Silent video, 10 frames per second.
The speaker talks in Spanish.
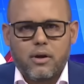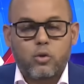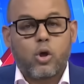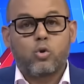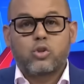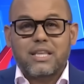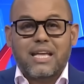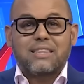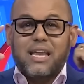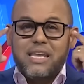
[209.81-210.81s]
Entonces usted está
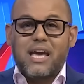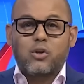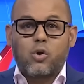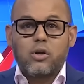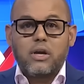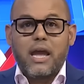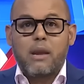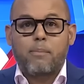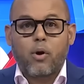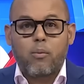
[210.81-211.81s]
entendiendo
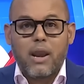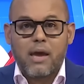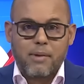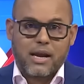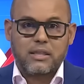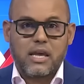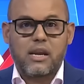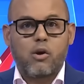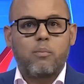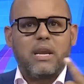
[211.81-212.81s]
el problema que
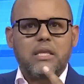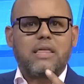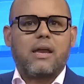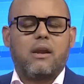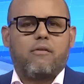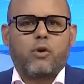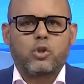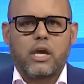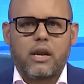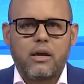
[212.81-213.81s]
tienen los militares en la
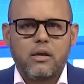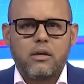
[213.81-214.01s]
frontera.